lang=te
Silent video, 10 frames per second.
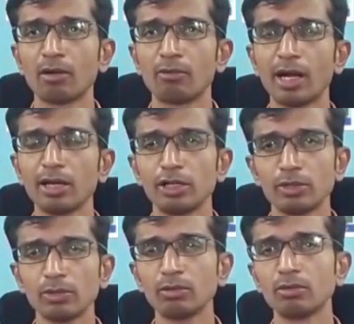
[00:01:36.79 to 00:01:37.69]

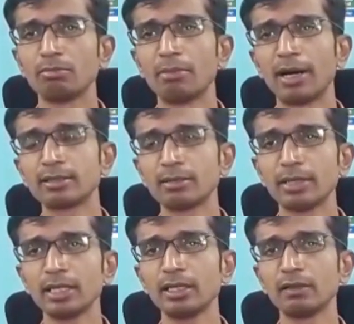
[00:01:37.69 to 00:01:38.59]
వాళ్ళలో
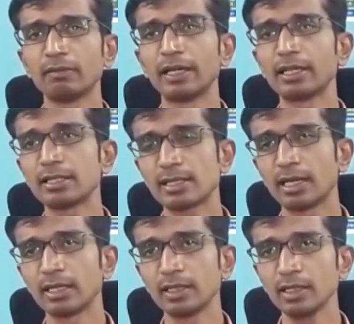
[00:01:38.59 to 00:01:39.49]
మాత్రమే ఈ వైరస్
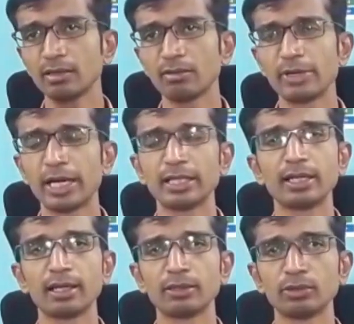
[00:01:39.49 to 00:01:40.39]
కానీ వ్యాధి
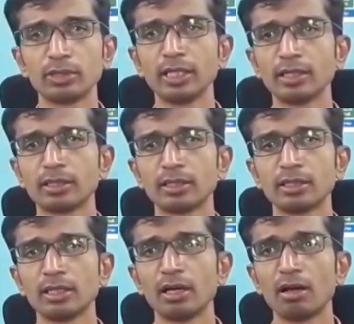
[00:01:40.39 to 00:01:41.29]
కానీ ఉంది
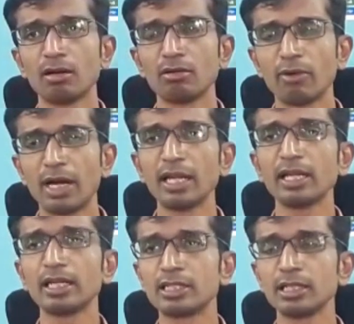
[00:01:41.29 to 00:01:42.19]
వాళ్ళ
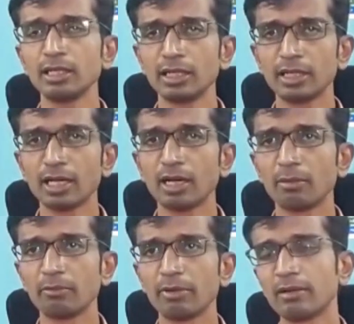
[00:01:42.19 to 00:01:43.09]
నుంచి ఇంకా
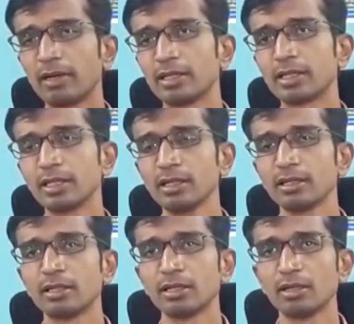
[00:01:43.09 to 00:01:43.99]
వేరే వాళ్ళకి
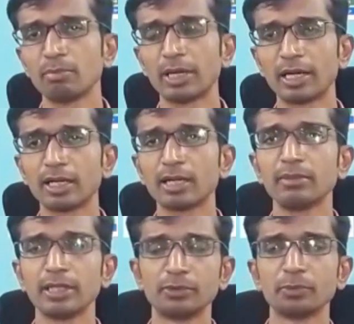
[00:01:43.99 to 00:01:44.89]
పెరగటం
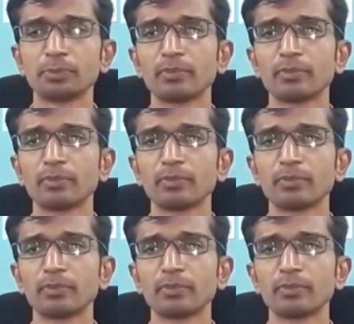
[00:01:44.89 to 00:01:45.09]
లేదు